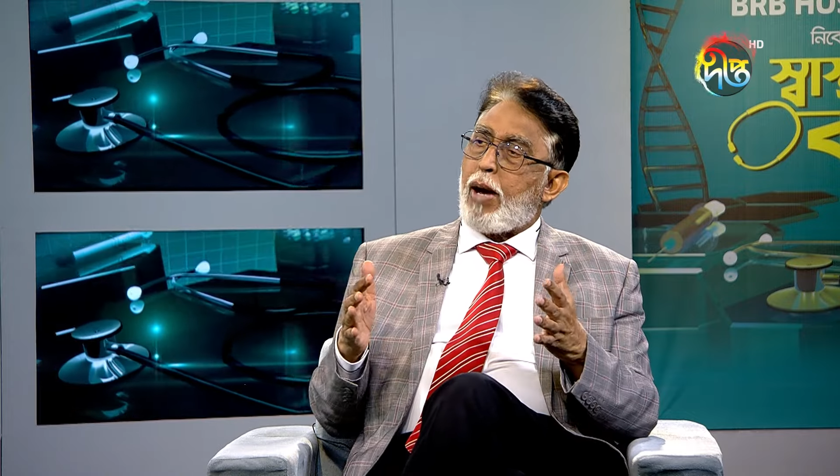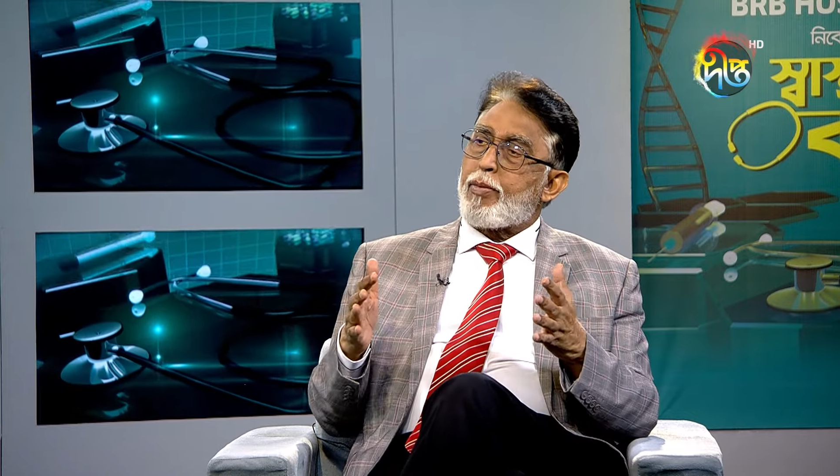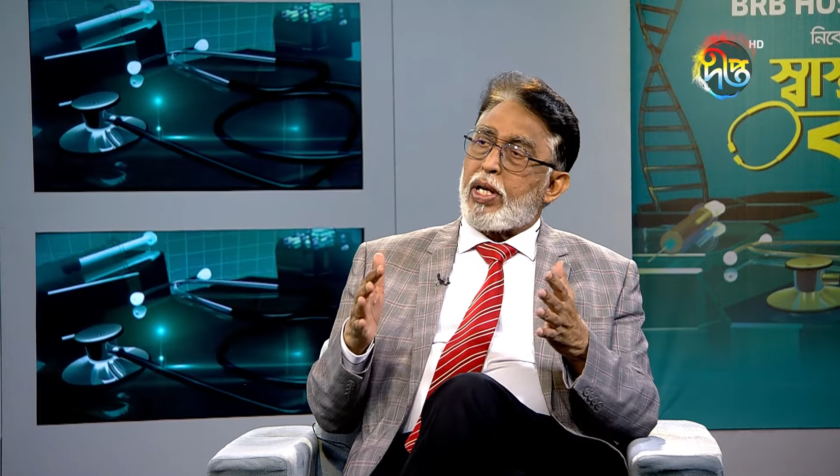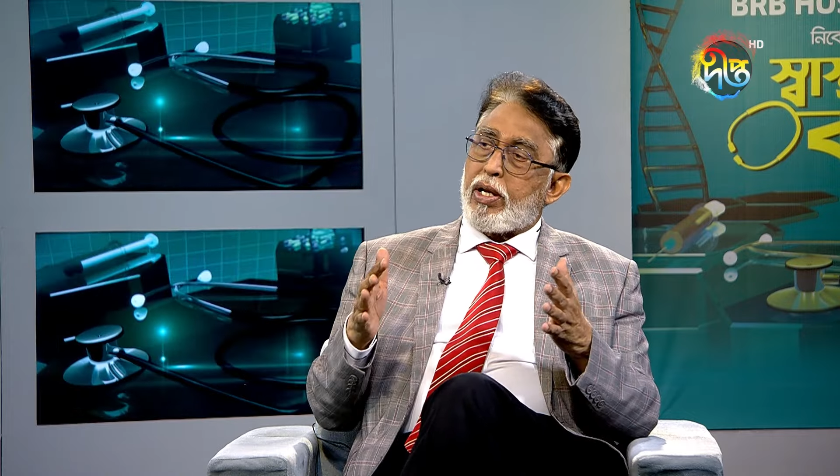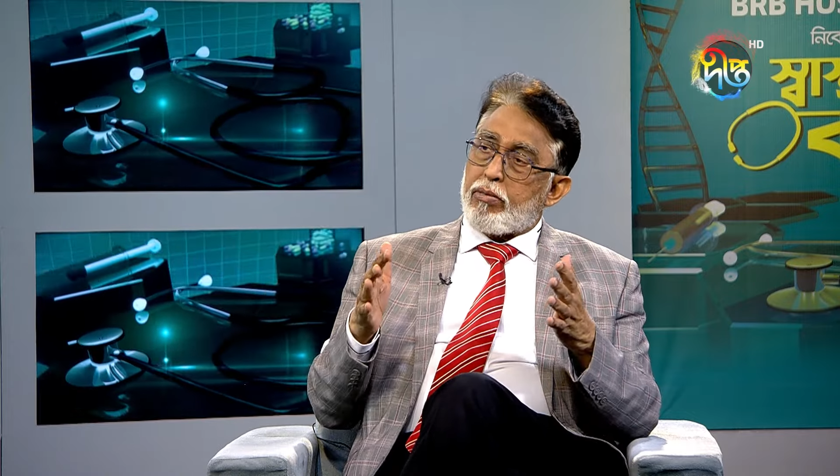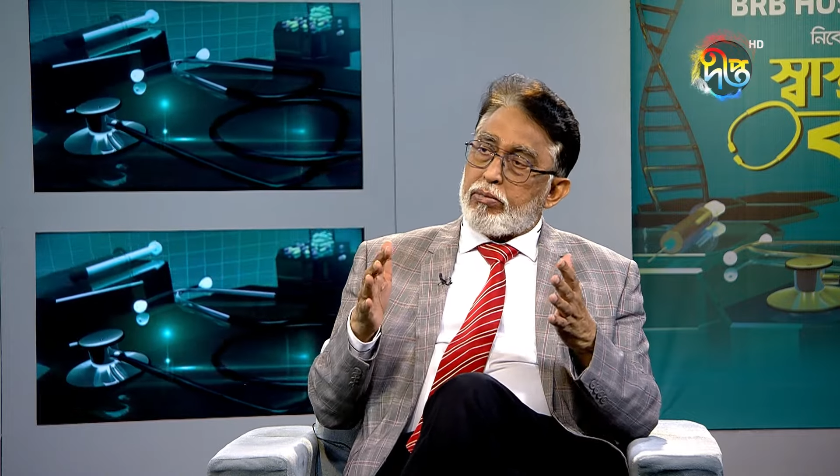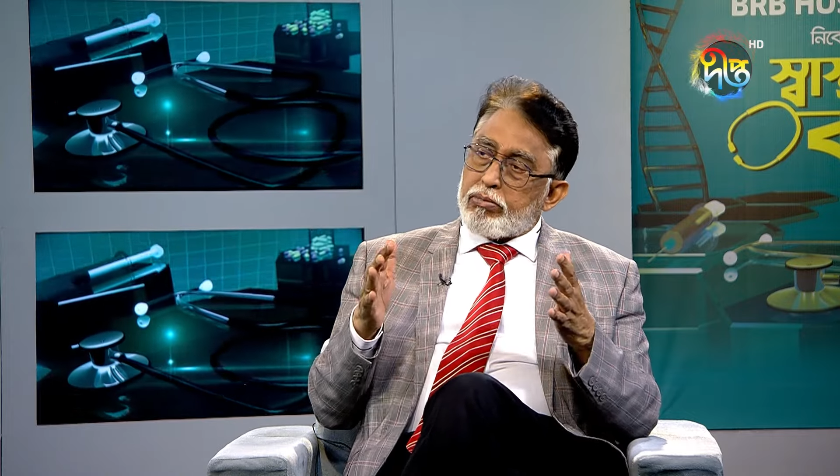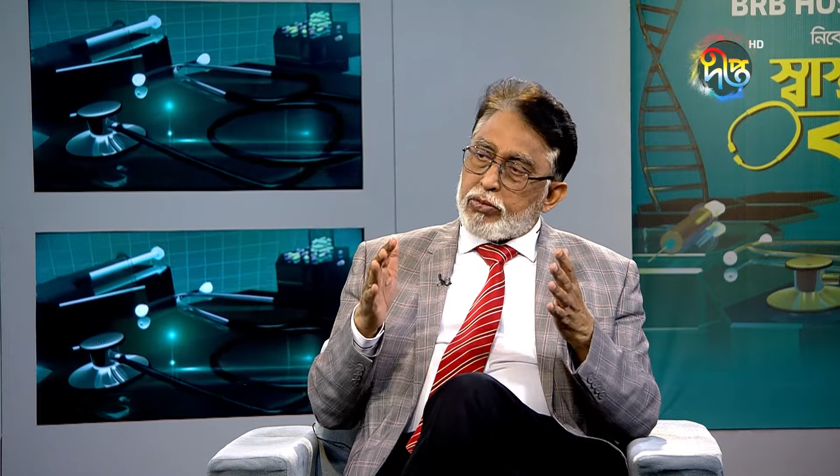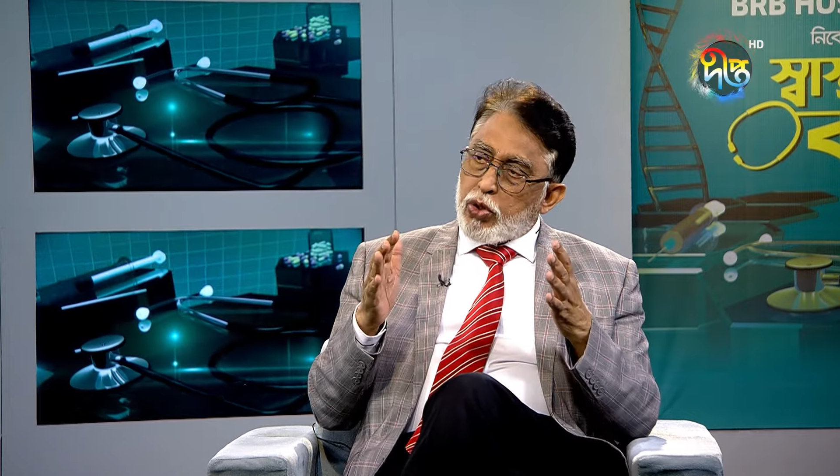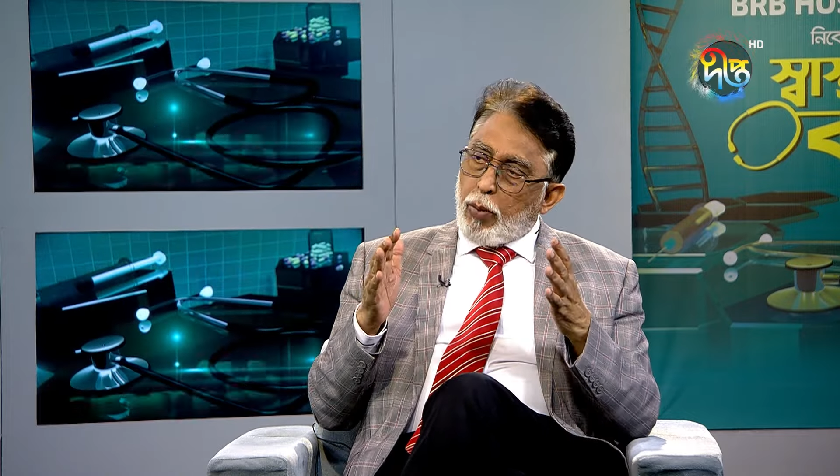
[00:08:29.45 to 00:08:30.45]
আমরা
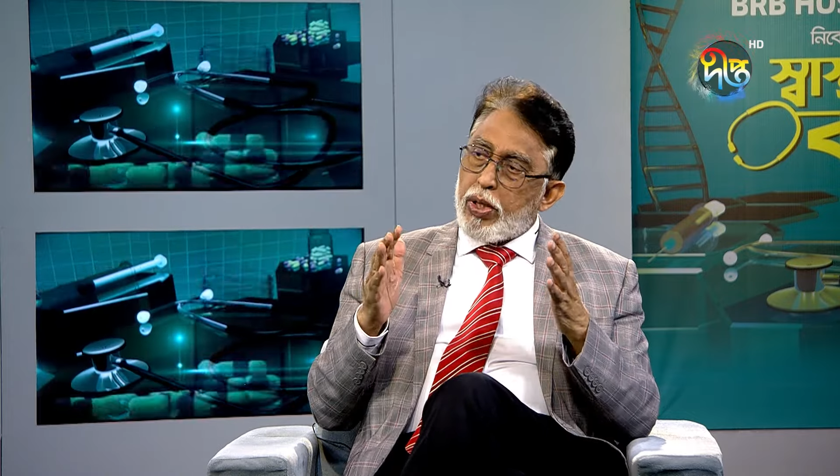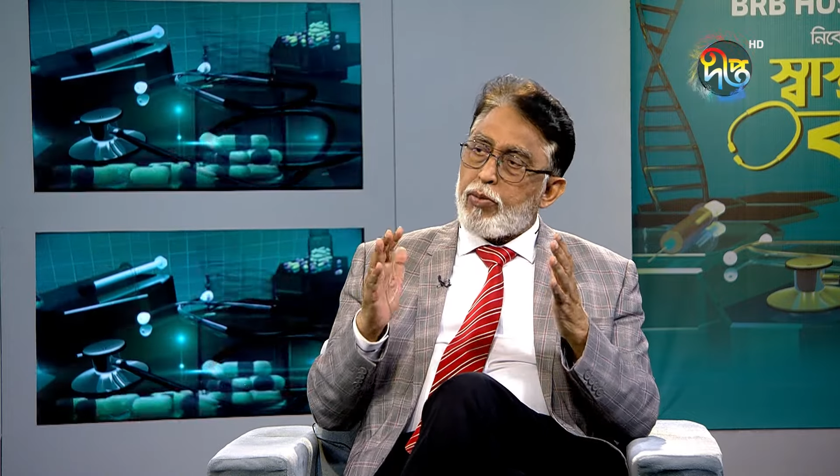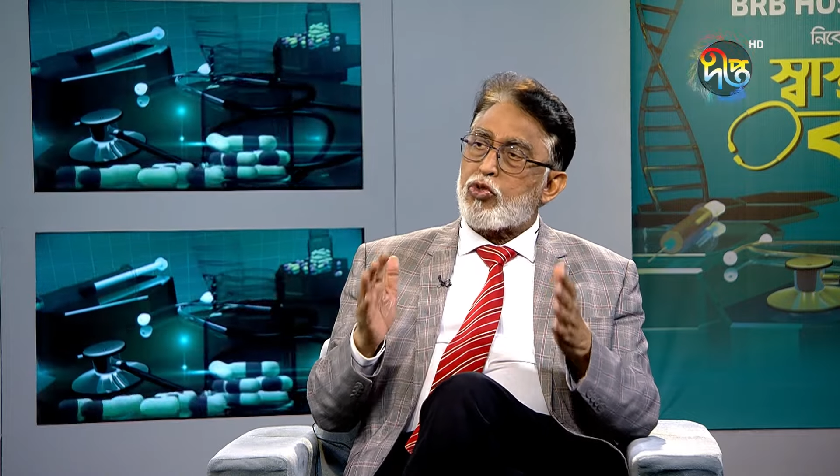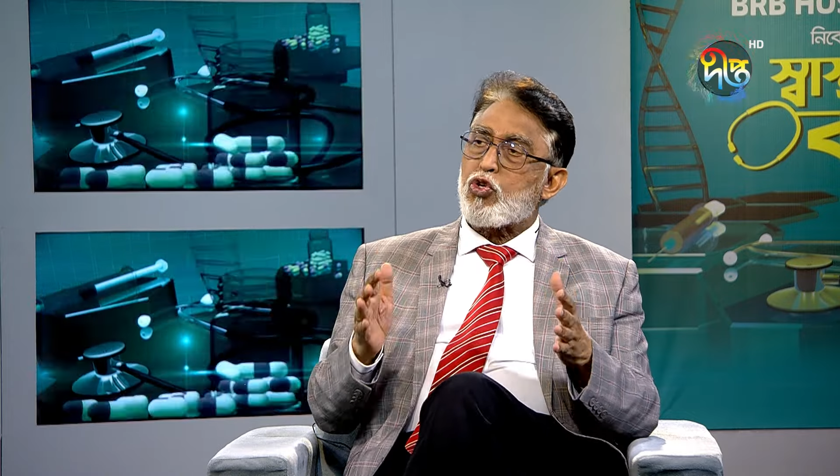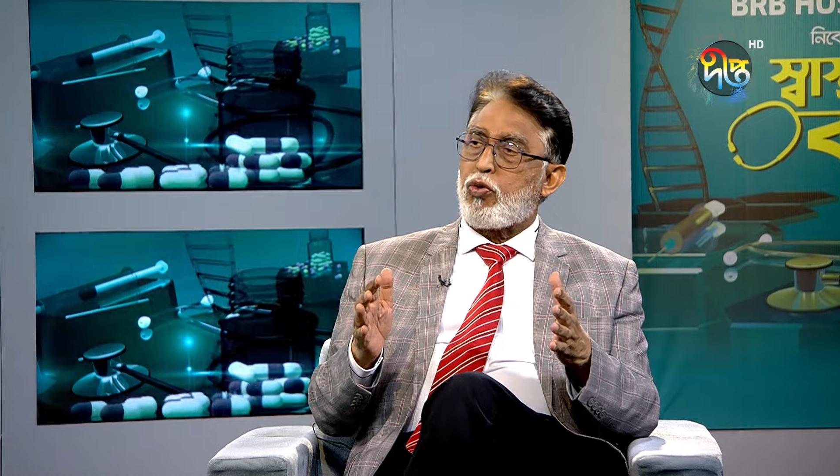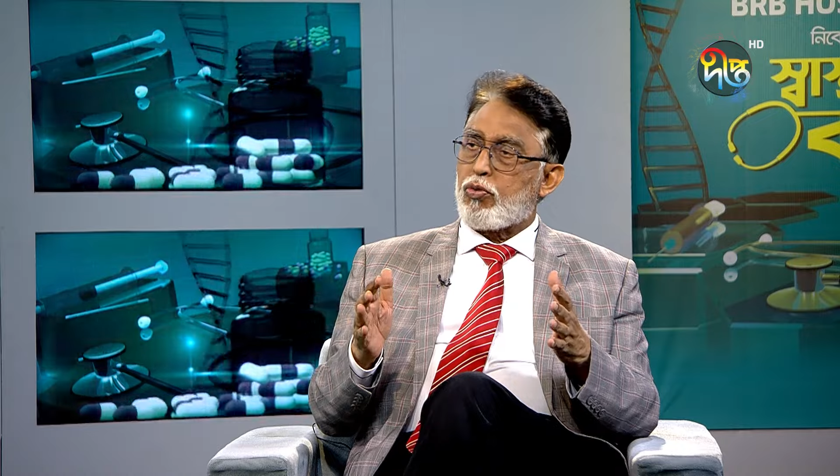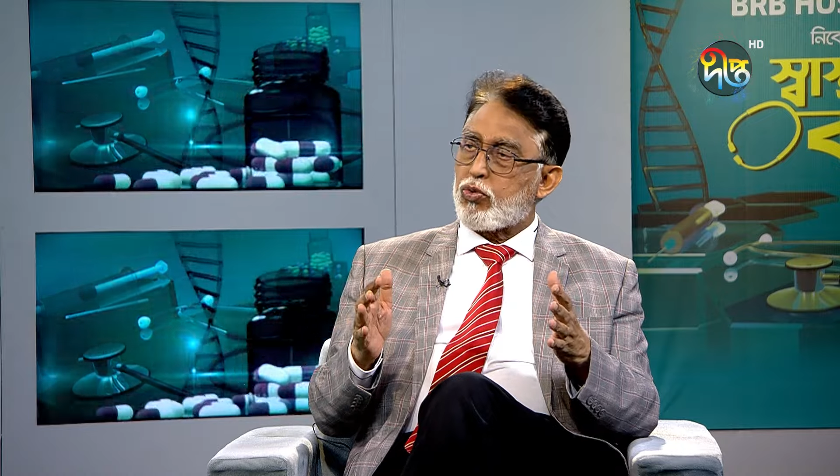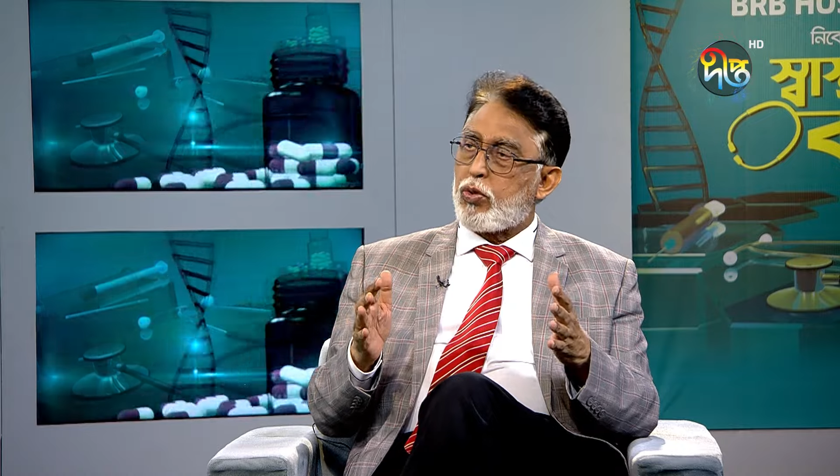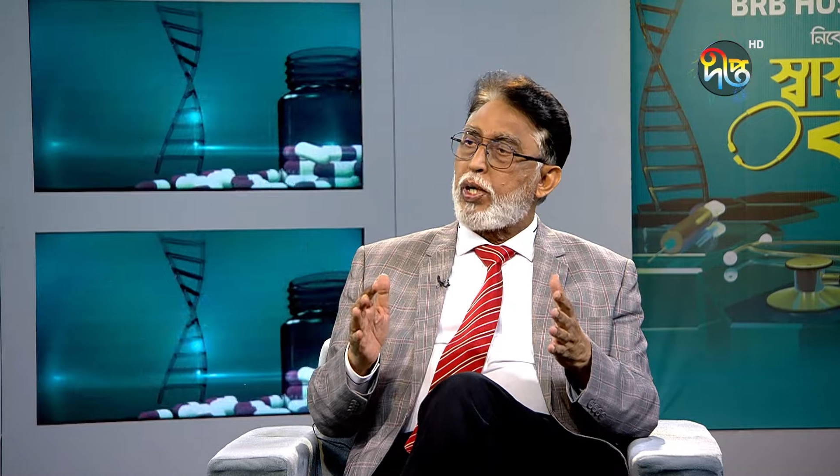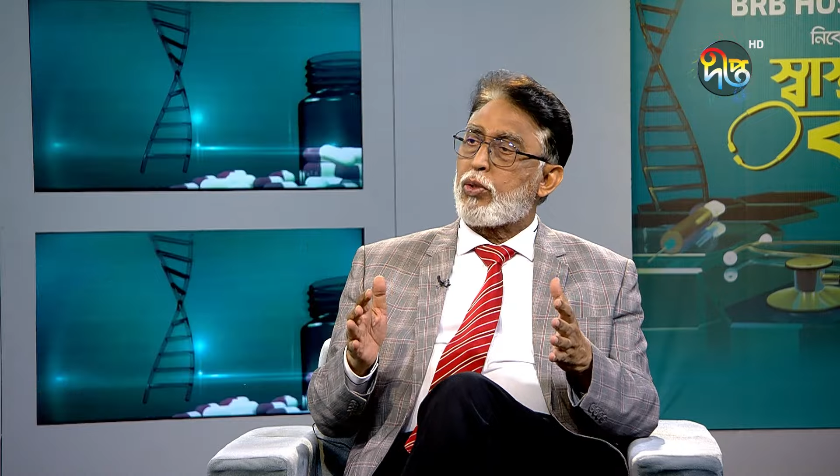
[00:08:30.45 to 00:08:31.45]
সময় মতো ঘুমা